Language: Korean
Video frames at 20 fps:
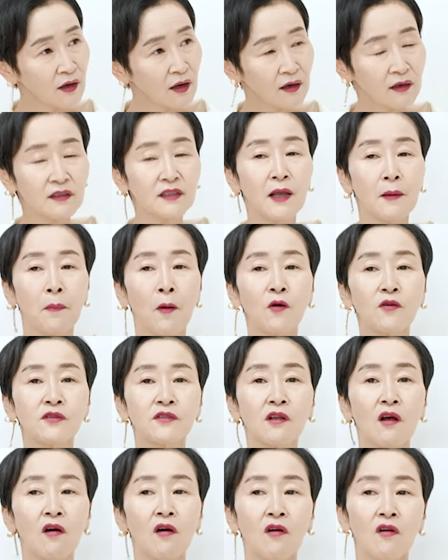근데
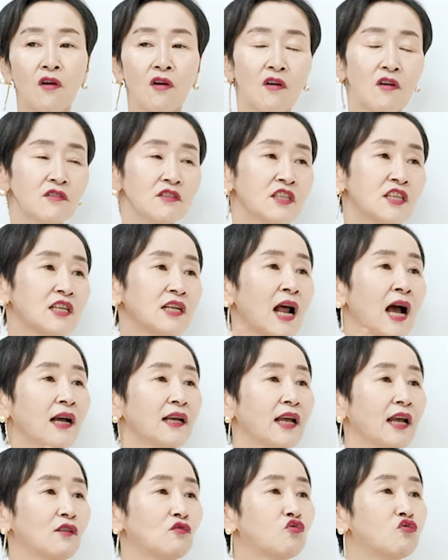벌써
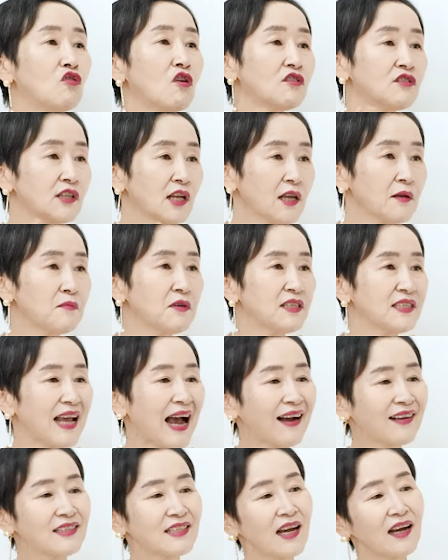친한계에 둘러싸이면
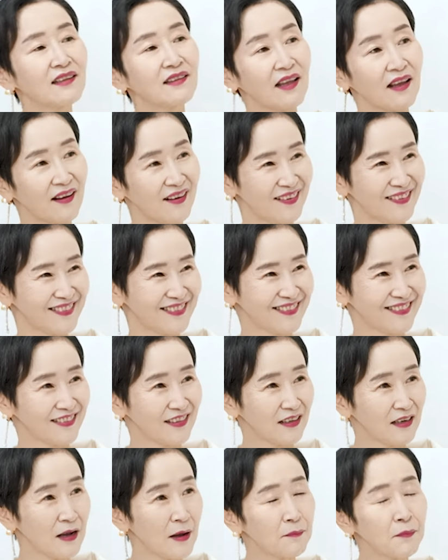약자가 돼요. 아.
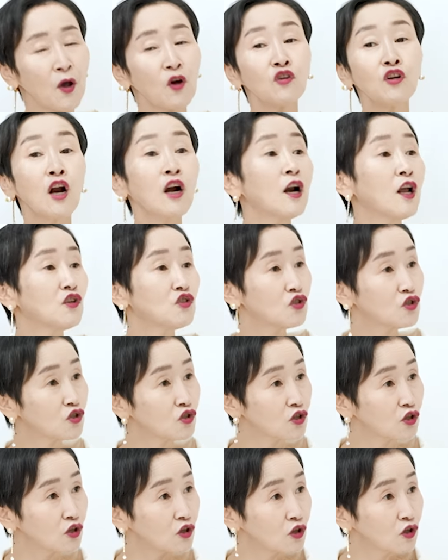
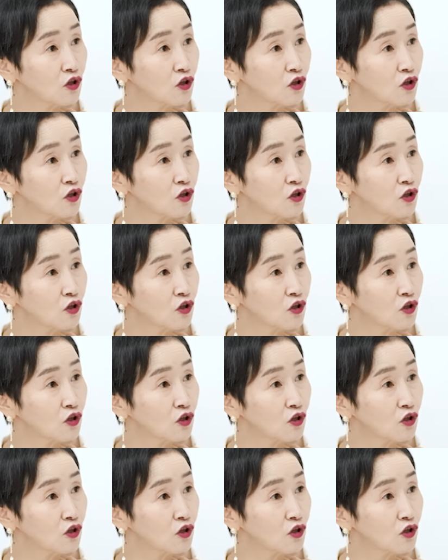편안해지지.